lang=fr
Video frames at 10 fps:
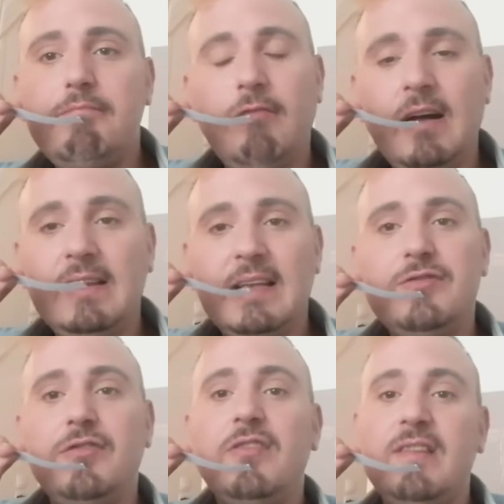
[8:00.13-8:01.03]
poire très
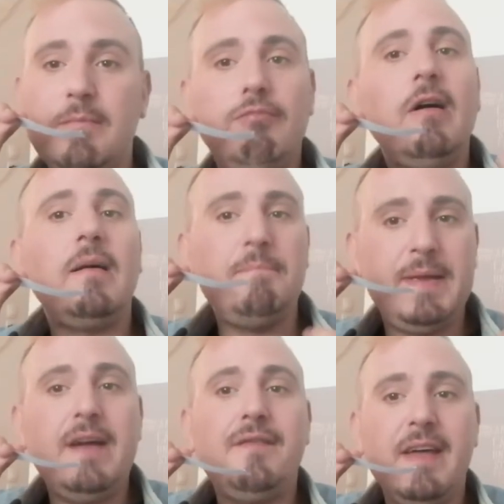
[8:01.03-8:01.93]
juteuse, c'est une poire
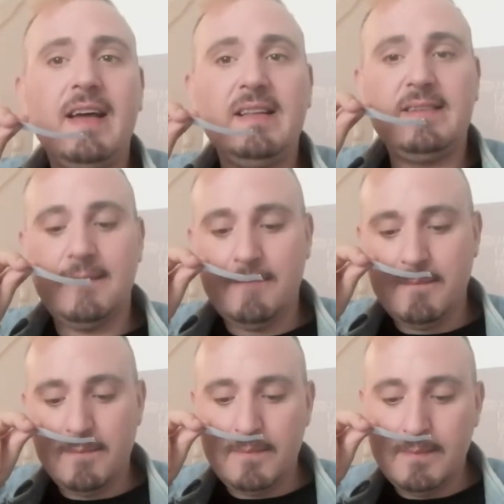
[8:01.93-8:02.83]
bien verte.
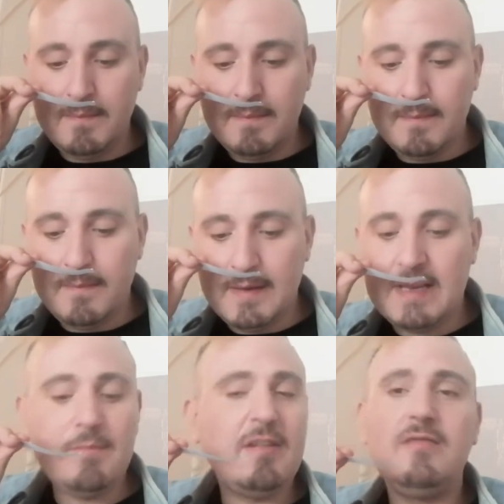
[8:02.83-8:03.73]

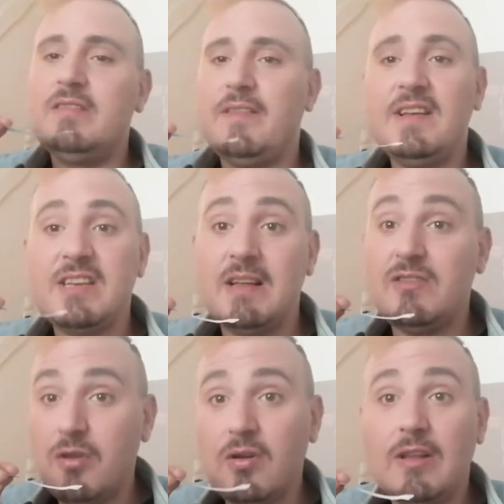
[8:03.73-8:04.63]
Et moi, vous savez que
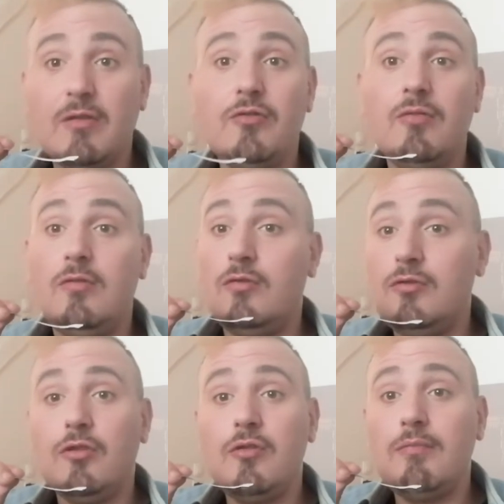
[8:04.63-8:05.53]
j'adore l'odeur
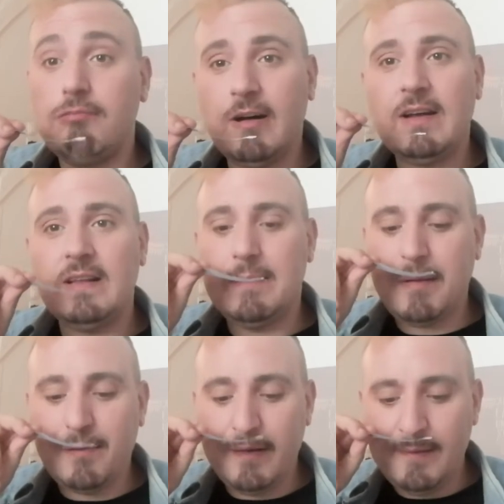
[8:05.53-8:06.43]
de, de poire dans les
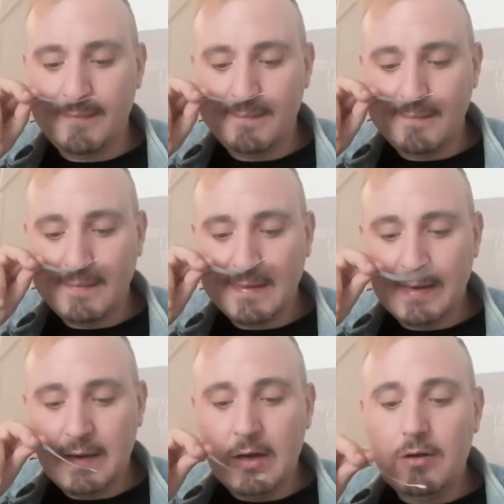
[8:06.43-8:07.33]
parfums.
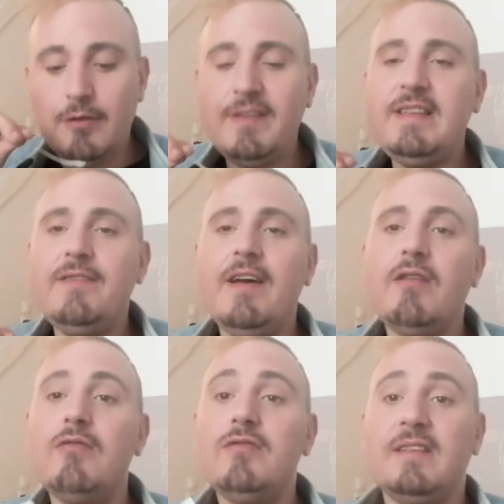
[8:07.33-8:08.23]
Le vétiver,
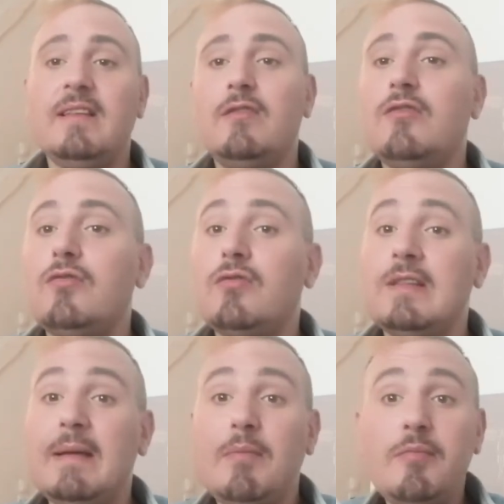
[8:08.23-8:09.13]
on le sent, ça donne ce
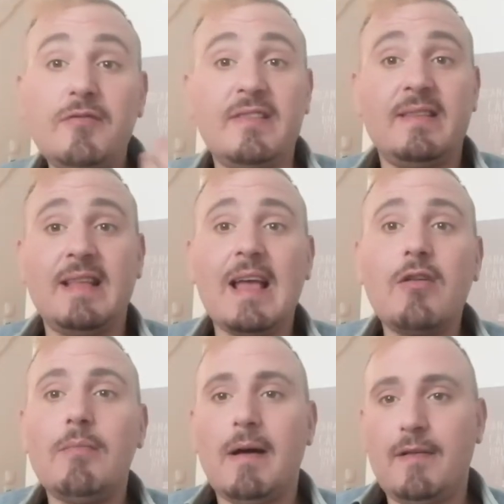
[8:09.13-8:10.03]
côté un peu plus
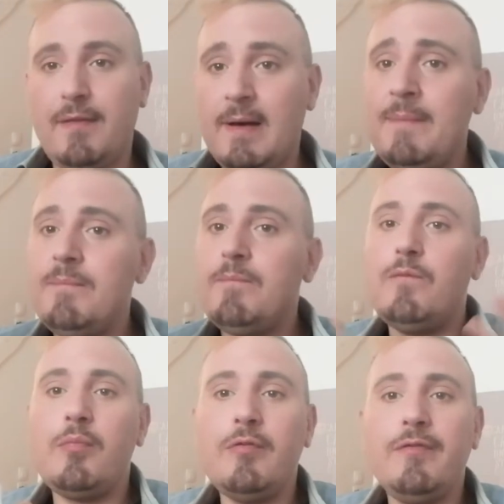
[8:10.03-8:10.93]
sec au parfum, un
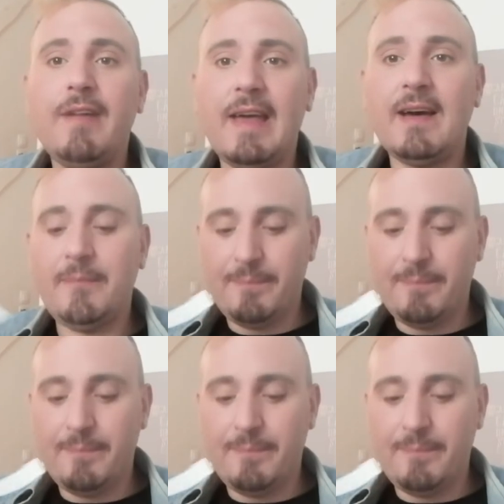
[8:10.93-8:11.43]
peu plus vert.